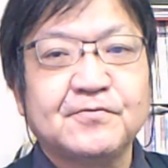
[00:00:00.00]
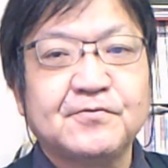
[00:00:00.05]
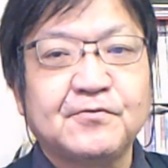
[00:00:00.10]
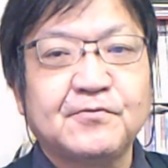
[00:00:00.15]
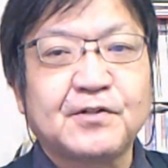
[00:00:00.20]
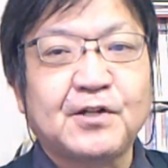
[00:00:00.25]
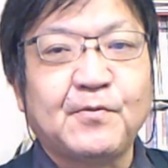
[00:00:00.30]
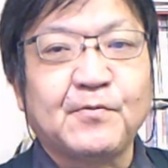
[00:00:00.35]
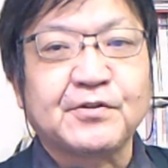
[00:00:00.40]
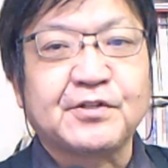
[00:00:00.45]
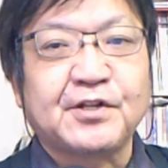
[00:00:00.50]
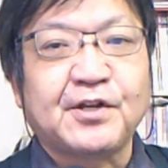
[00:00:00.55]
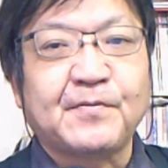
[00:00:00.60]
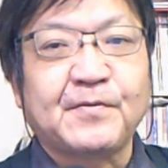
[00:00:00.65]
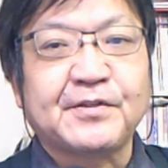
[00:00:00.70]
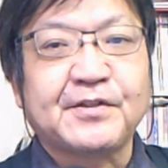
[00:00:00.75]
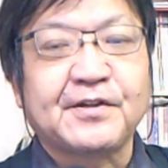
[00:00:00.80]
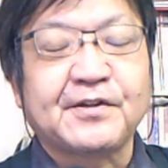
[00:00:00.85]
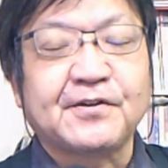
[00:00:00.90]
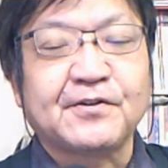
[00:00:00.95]
そうかもしれ
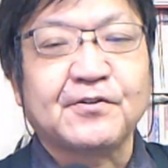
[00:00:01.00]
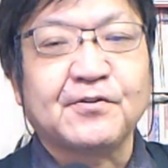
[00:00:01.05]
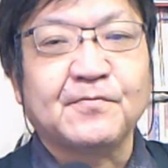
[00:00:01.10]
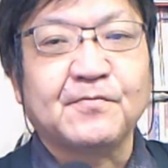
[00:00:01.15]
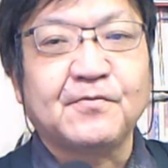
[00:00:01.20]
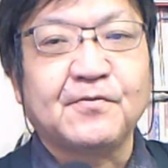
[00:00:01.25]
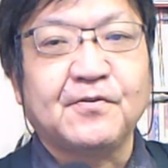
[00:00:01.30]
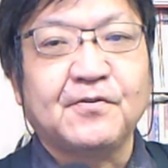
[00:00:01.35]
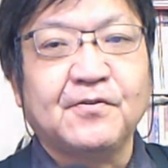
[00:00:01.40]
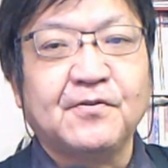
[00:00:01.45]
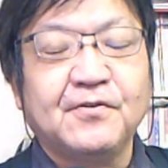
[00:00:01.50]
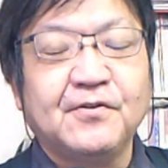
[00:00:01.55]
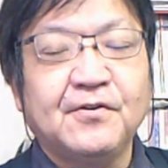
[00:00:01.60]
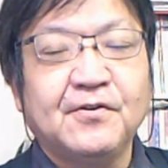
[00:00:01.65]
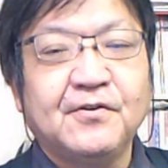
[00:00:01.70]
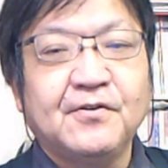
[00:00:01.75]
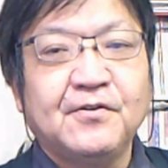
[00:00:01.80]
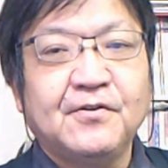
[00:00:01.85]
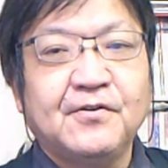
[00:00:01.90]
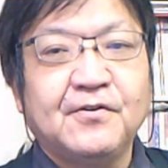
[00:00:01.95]
ませんけども、
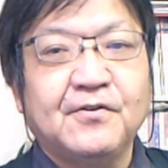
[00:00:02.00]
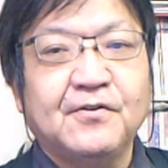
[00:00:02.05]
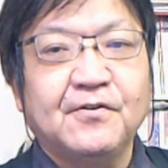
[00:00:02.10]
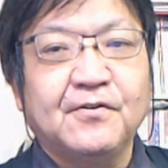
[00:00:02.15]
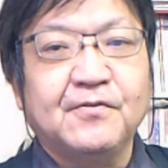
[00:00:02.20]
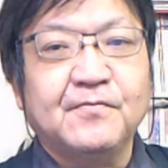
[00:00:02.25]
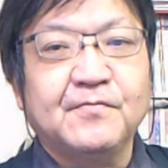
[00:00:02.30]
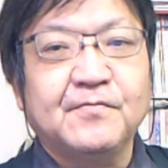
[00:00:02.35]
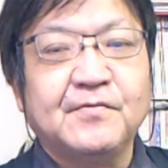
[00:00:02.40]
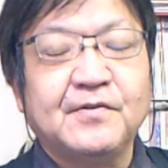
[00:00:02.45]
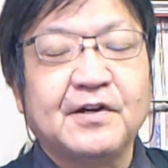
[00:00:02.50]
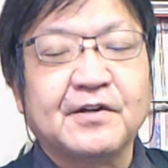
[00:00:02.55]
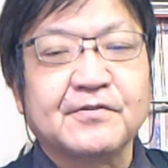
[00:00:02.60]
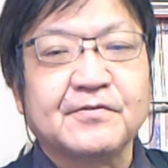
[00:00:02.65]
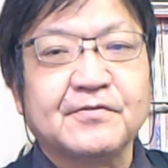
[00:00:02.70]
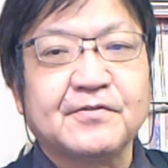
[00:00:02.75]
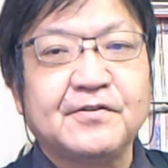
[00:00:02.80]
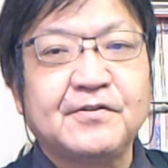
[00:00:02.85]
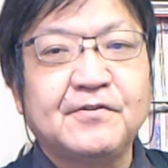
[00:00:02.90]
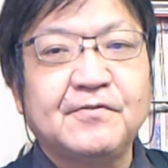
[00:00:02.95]
あ
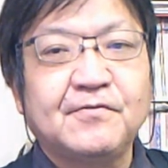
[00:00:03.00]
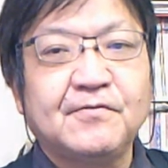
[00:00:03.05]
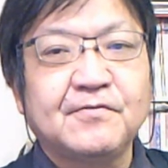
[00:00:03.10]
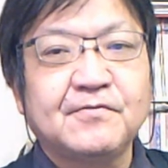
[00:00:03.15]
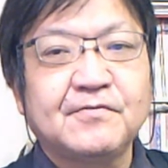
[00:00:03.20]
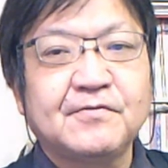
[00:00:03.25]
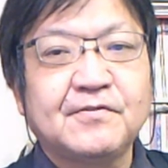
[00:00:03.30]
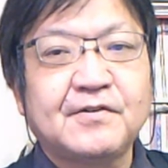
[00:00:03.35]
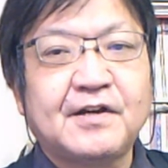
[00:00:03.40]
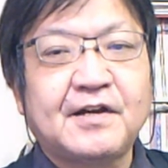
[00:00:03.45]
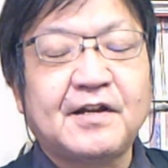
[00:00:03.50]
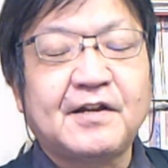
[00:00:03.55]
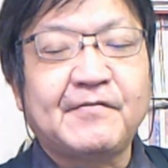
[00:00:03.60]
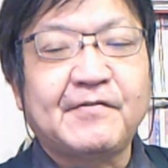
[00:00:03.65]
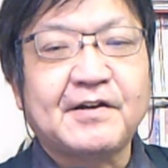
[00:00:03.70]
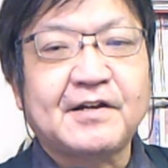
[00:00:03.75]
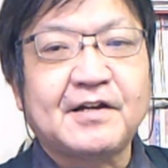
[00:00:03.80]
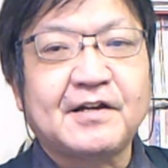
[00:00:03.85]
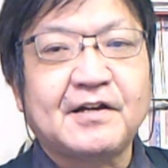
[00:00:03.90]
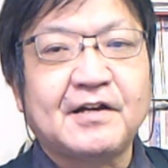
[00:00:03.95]
の日本
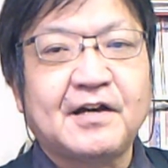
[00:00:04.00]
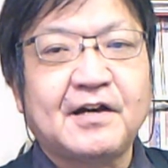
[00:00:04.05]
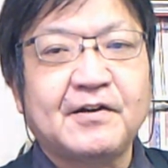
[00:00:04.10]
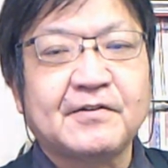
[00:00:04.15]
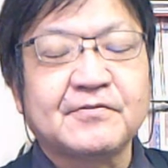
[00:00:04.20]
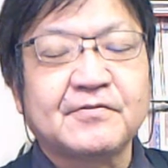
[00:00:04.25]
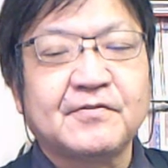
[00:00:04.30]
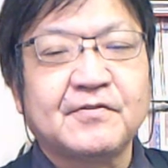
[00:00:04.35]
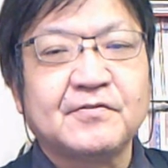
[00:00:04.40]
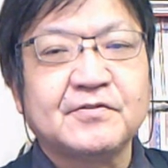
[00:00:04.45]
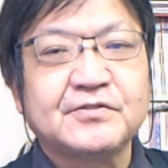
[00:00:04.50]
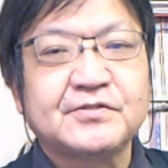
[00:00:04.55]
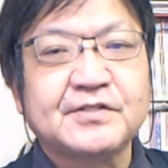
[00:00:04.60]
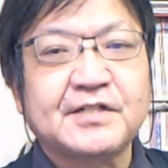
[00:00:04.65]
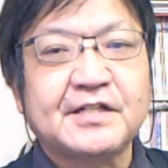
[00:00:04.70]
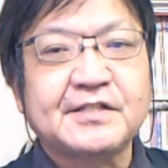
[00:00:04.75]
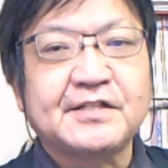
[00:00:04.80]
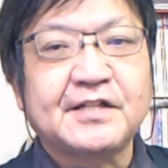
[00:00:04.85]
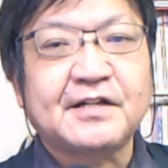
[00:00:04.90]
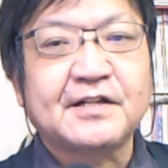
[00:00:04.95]
側が、あの
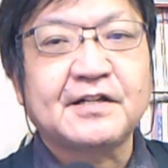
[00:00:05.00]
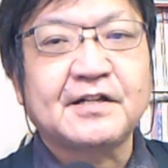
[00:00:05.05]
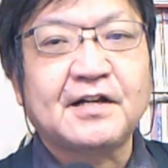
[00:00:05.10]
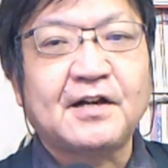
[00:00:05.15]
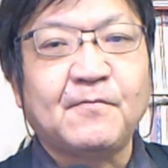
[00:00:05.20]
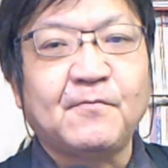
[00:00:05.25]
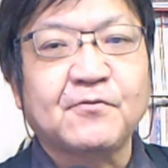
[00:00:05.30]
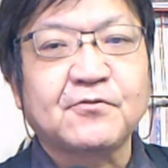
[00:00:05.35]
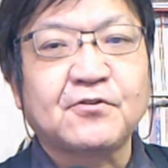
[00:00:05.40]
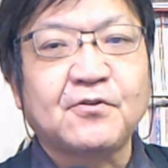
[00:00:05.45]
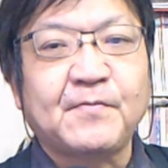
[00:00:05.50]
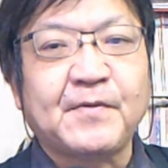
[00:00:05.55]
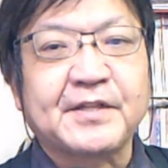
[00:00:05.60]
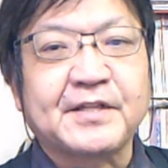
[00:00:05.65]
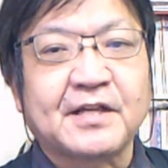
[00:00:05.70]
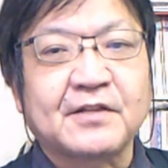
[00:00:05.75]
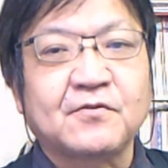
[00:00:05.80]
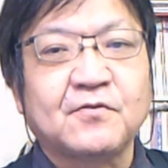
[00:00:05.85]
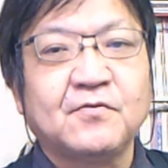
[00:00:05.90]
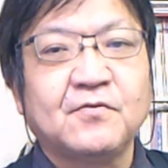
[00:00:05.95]
菅さんが求め
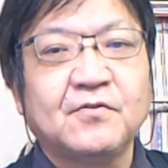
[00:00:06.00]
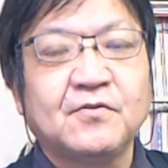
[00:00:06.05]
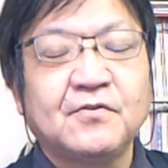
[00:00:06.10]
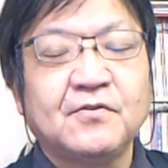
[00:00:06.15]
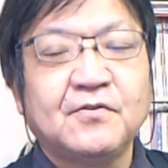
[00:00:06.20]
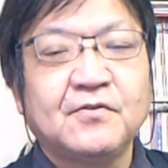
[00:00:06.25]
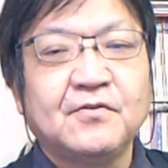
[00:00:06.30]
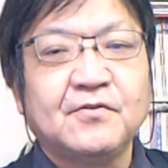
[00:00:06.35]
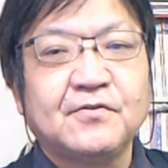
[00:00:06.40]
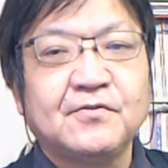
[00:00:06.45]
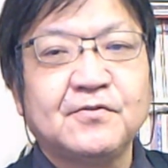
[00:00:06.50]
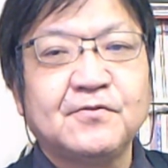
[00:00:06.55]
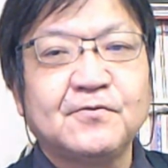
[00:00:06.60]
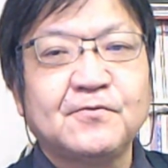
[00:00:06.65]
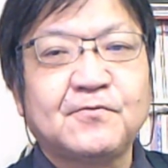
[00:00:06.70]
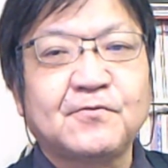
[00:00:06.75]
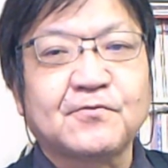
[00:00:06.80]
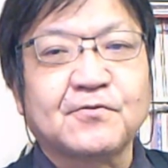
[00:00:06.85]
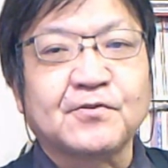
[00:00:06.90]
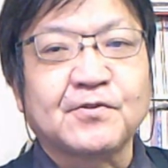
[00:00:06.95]
たとい
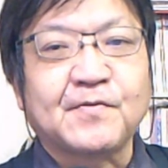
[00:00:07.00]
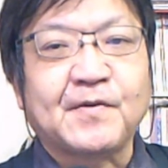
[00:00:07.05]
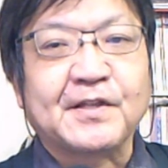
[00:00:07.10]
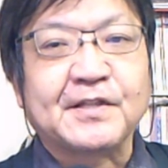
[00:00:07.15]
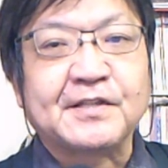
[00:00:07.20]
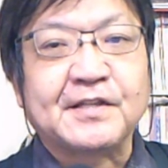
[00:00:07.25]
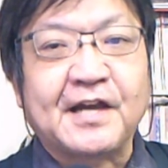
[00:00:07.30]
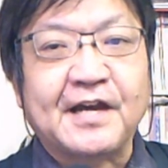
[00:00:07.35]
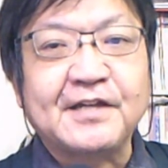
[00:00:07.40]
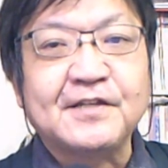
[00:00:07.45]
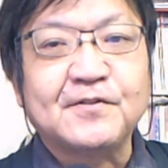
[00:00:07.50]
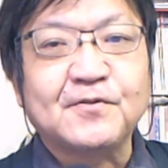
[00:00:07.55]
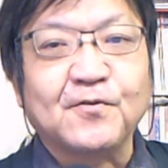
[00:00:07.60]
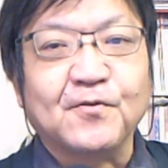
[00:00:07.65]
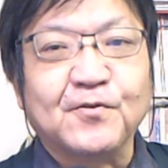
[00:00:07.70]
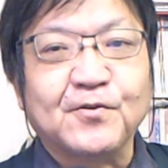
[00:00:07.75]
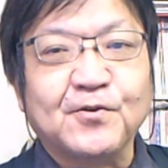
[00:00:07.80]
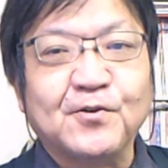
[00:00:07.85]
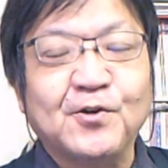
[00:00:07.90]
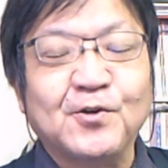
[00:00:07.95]
うことではない
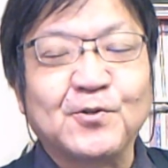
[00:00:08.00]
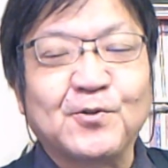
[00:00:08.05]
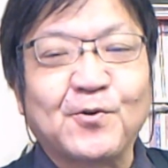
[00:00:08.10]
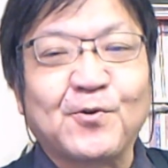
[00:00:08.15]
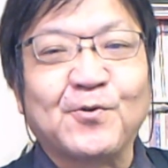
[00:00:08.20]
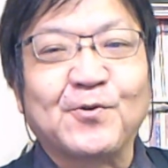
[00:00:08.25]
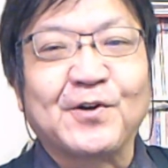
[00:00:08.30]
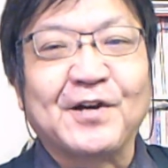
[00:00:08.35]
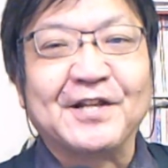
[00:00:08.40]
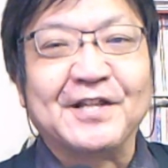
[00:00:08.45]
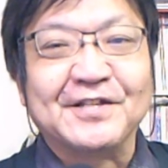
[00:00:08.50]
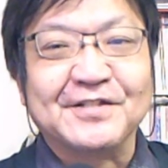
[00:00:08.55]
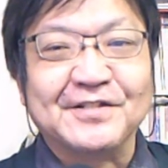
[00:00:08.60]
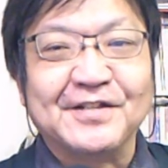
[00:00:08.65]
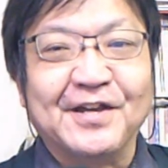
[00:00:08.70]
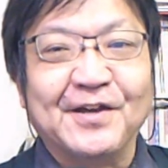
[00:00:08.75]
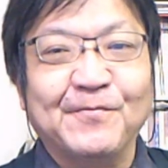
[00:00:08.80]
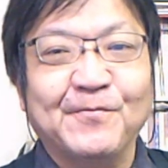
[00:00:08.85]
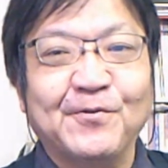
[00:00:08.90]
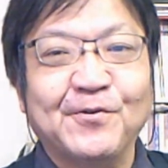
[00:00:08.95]
というところがです
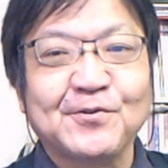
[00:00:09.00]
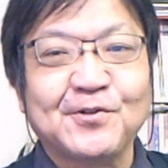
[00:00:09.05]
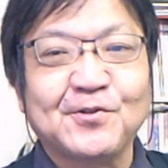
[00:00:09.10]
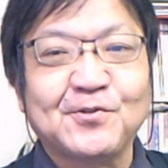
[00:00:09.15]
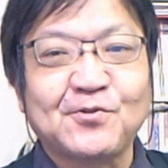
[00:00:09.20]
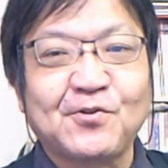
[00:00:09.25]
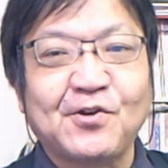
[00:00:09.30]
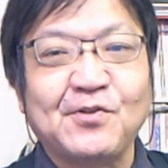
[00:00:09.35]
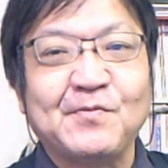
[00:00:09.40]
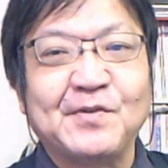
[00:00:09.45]
ね、ものすごい意